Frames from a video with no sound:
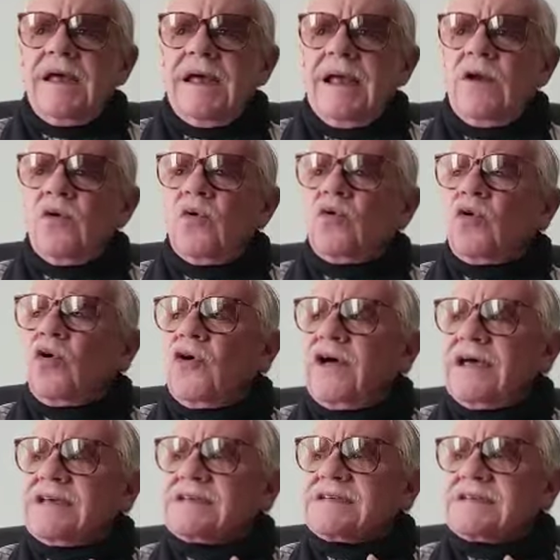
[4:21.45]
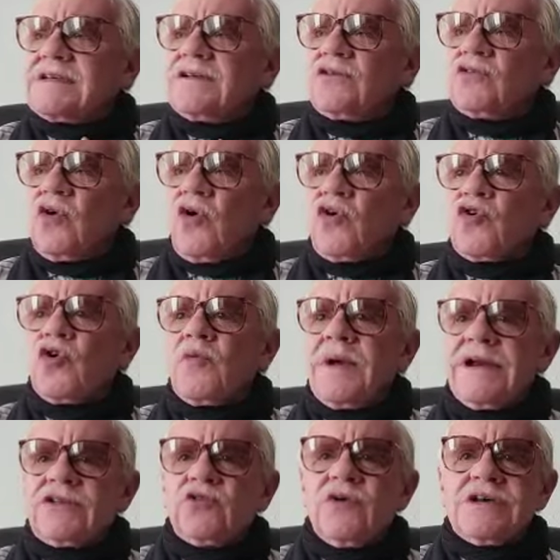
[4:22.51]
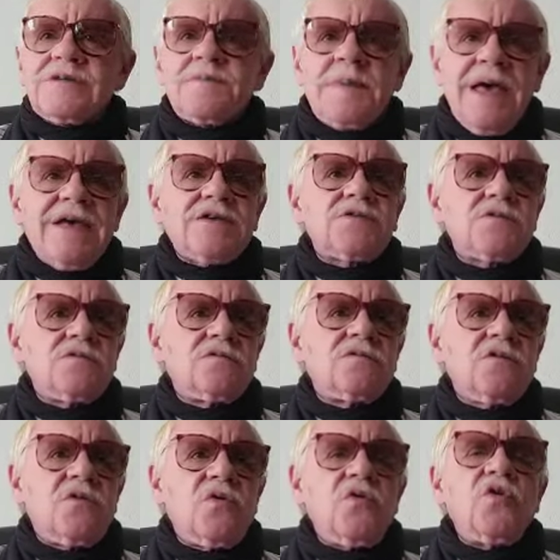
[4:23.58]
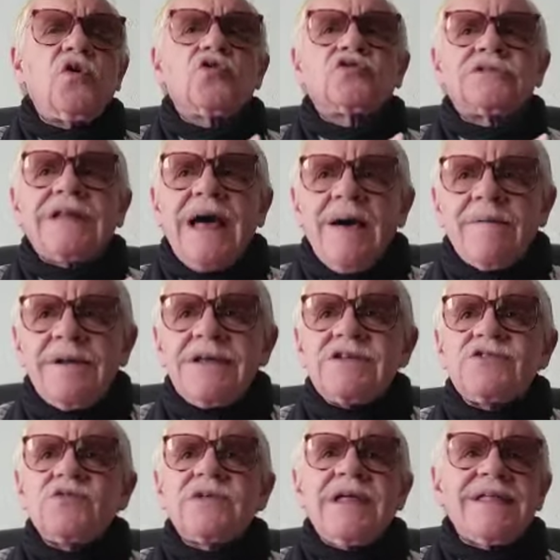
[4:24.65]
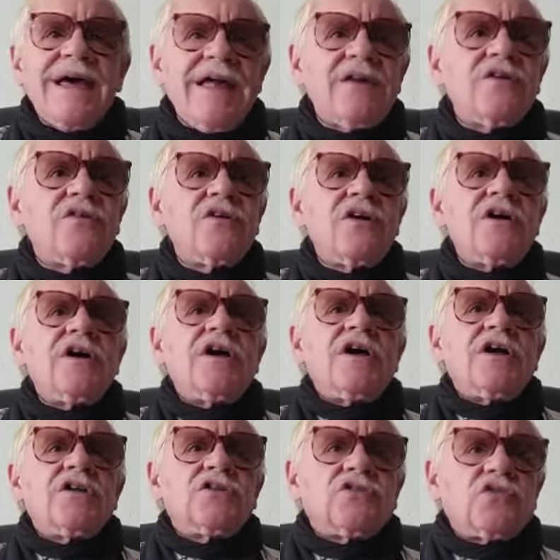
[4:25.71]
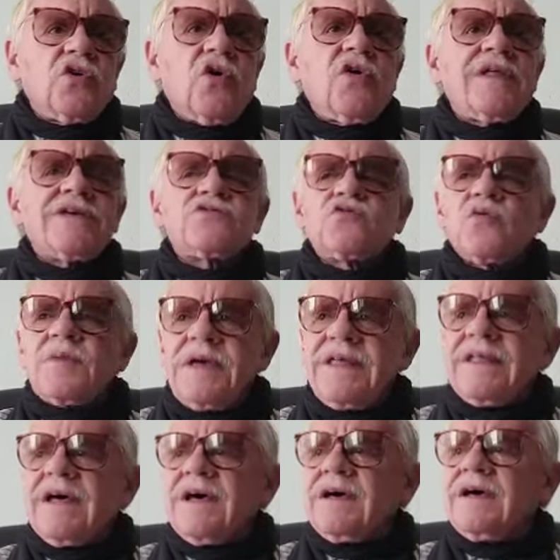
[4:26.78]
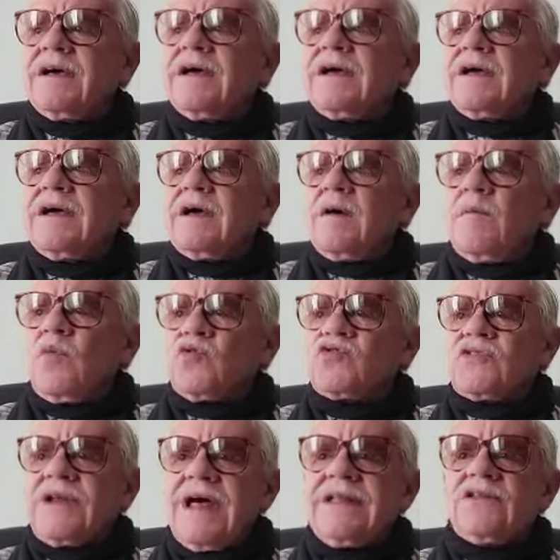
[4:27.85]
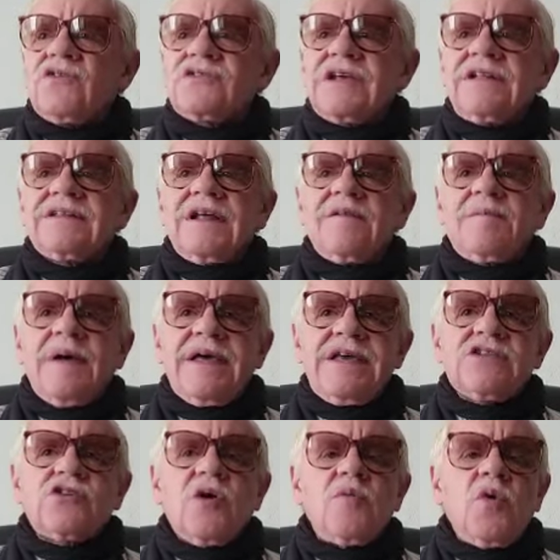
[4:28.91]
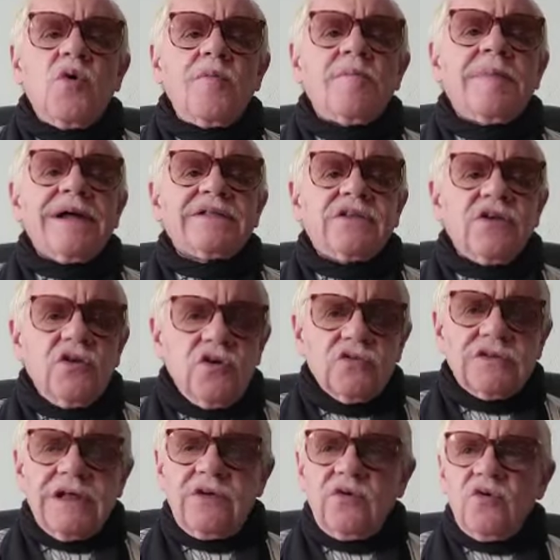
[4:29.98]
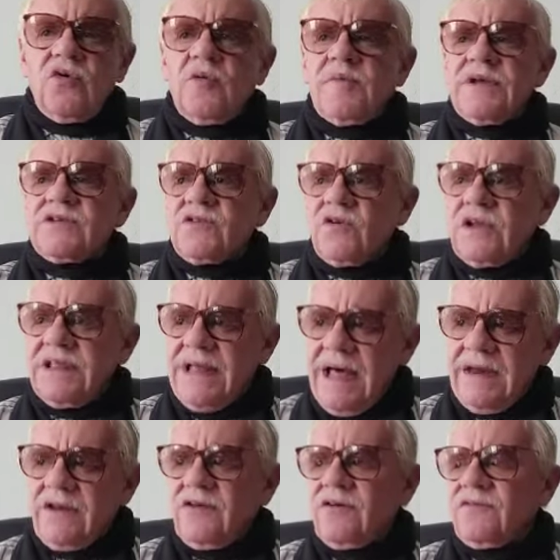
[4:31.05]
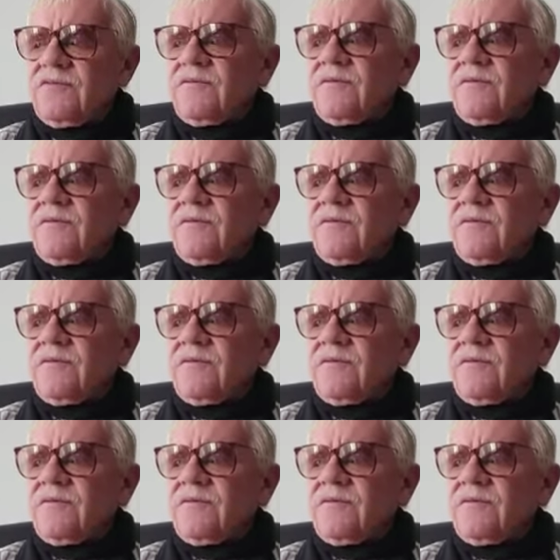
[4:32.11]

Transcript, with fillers: el uno es don Roberto Aspiazo, un notable ciudadano toda su vida, mostrándose ante el país como un patriota y un hombre solidario.